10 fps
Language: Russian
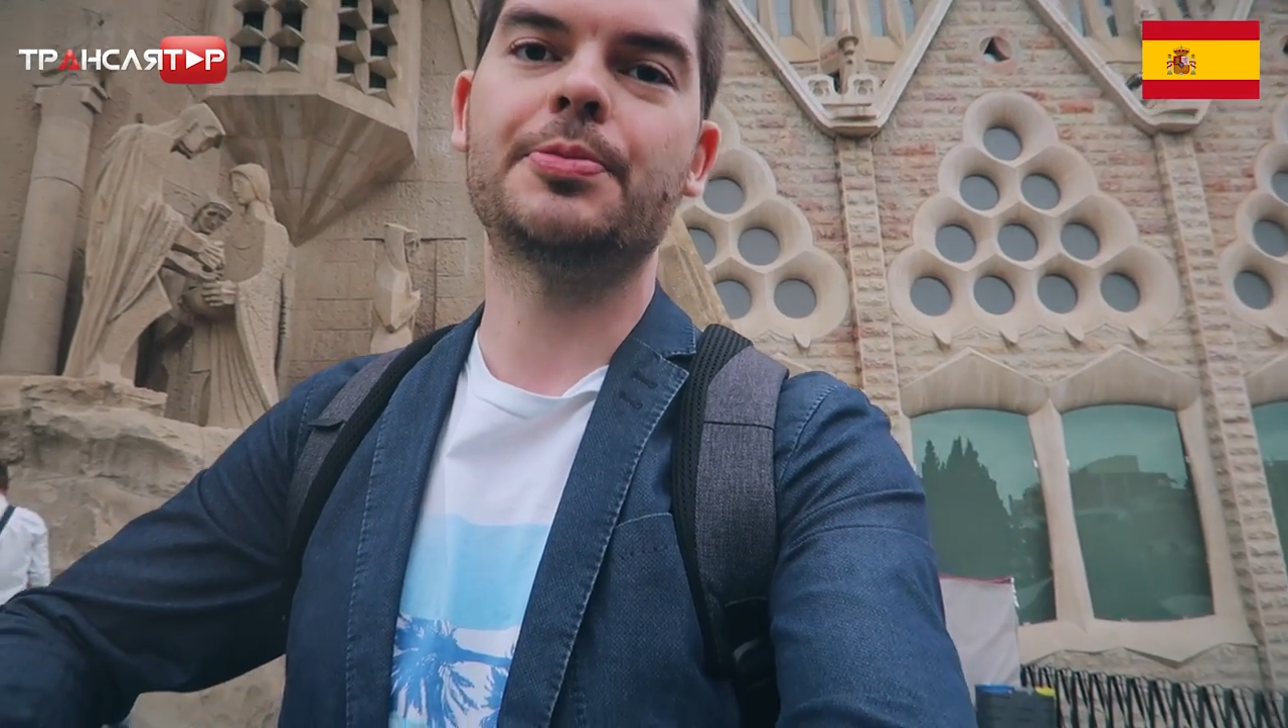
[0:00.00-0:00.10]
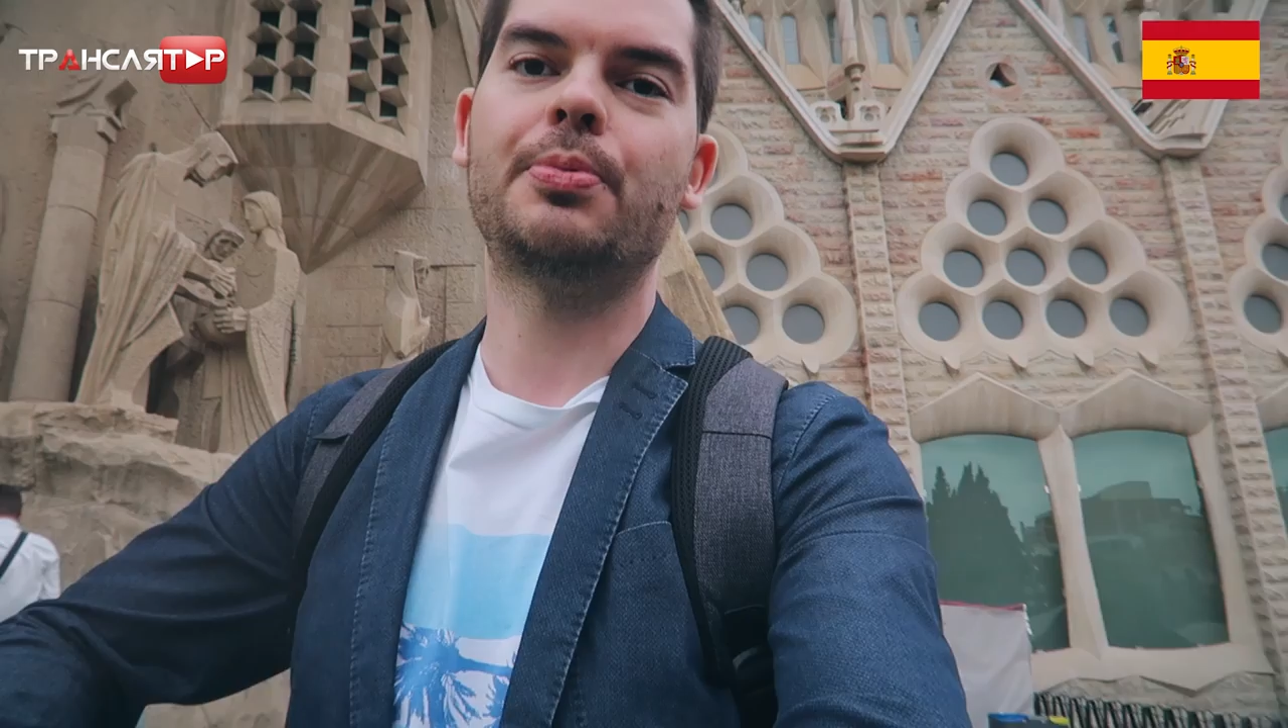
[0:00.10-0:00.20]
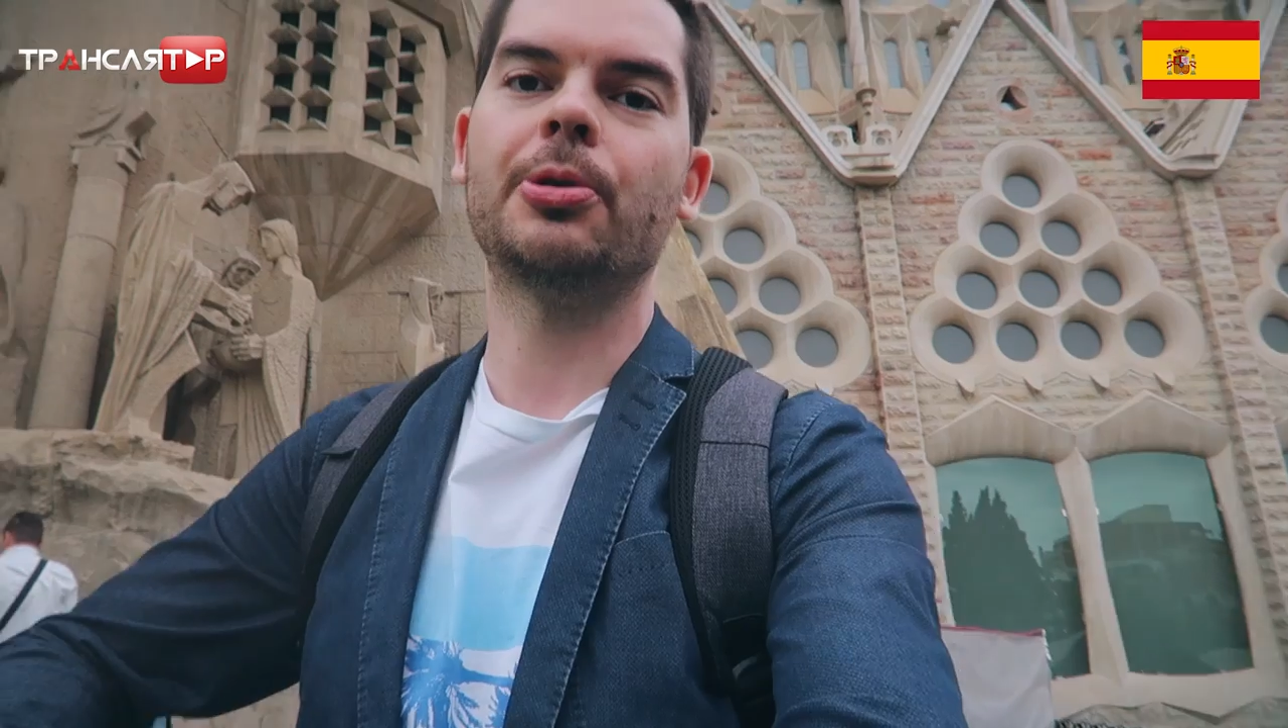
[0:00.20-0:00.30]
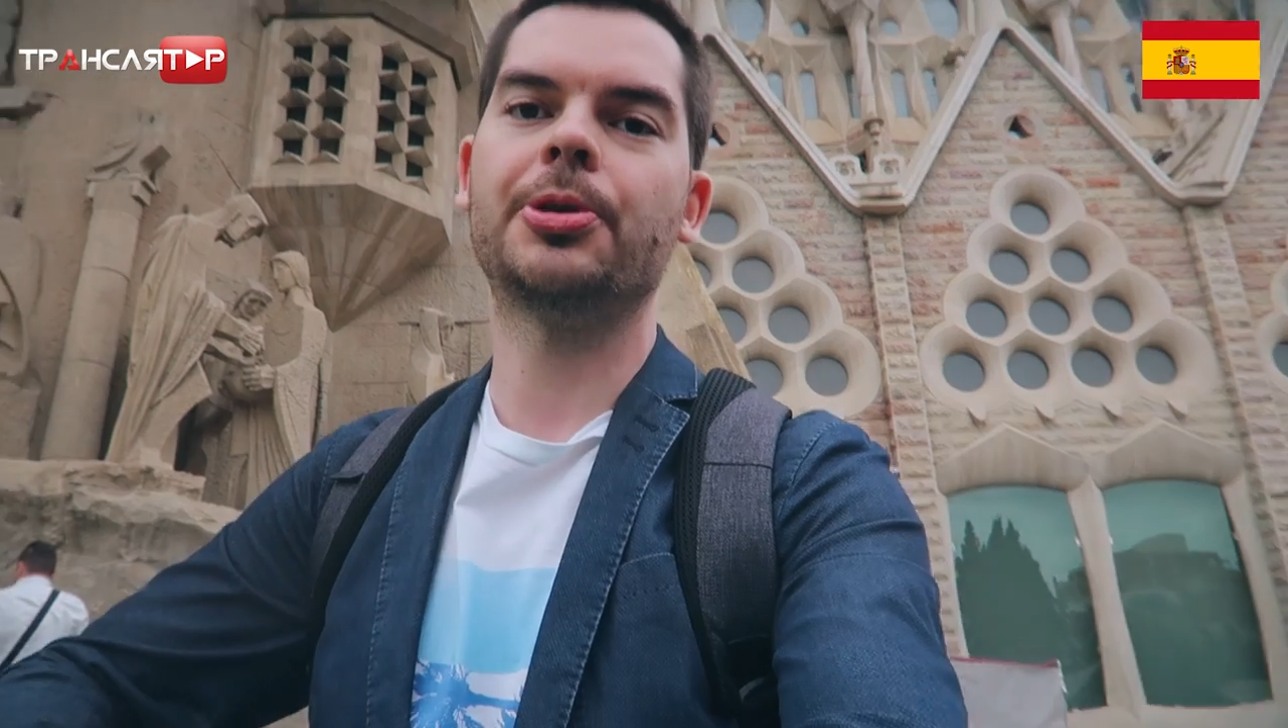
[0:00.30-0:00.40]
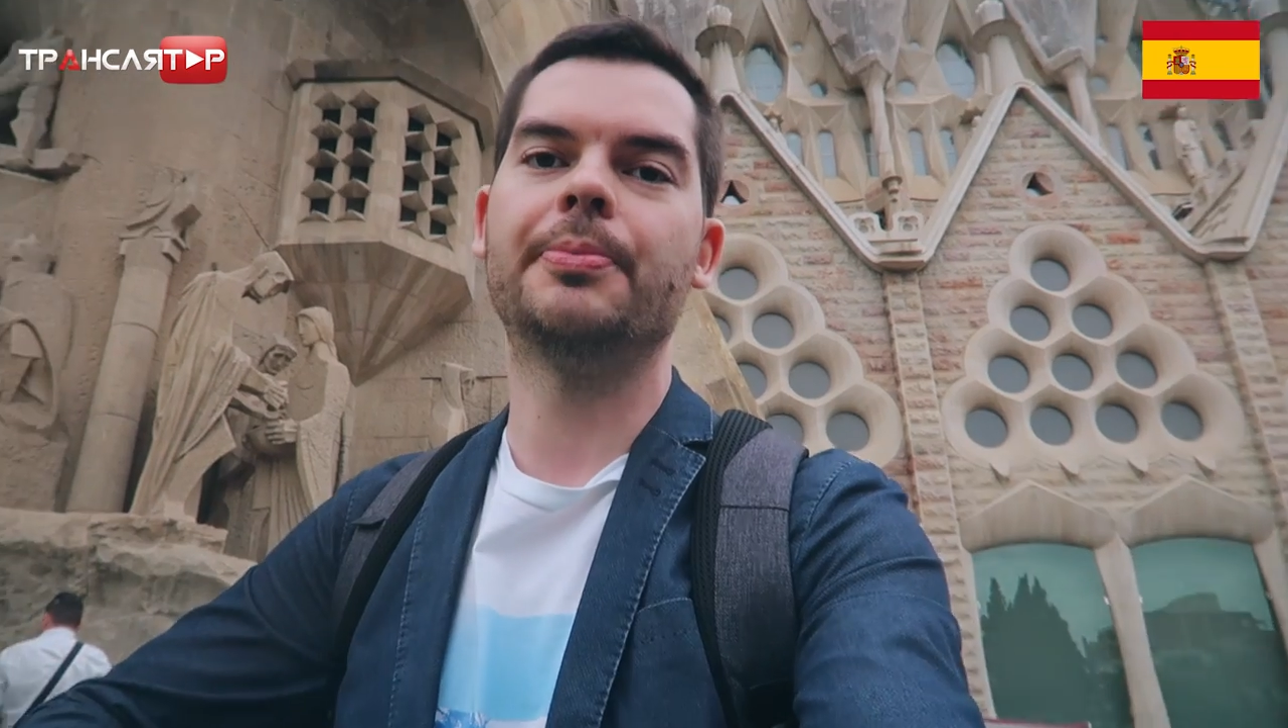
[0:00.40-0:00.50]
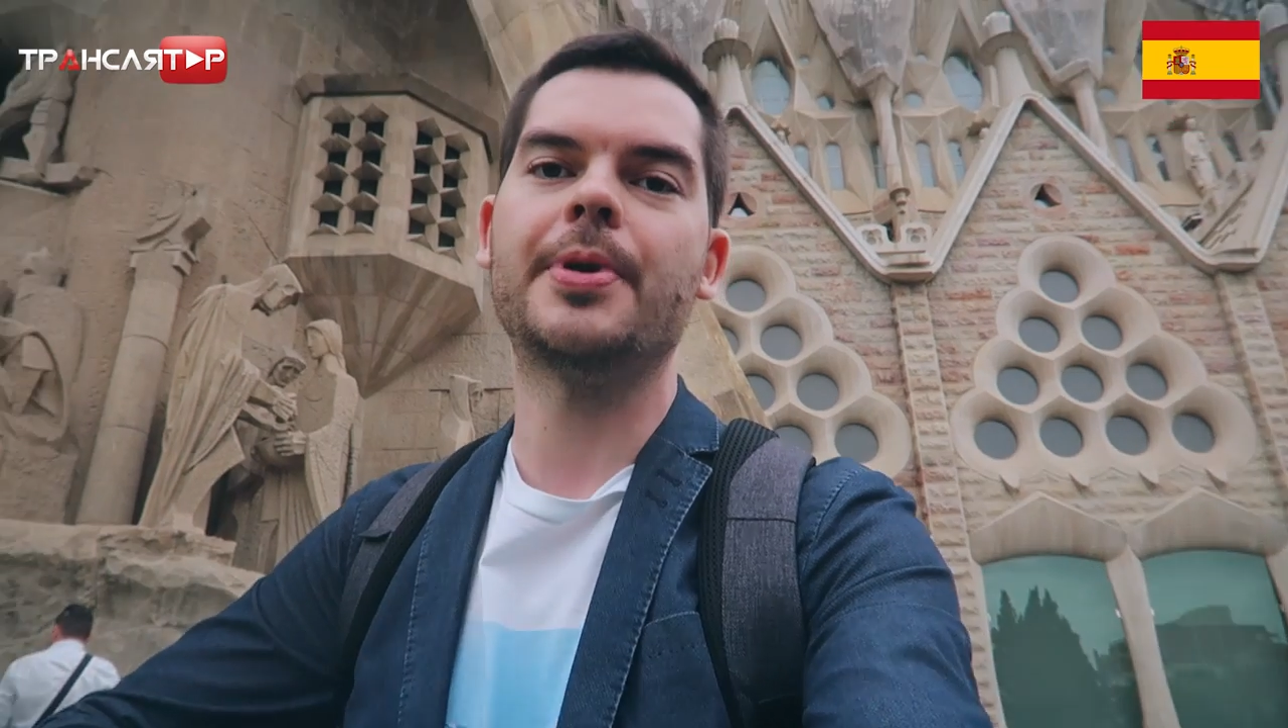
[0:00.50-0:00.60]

спортом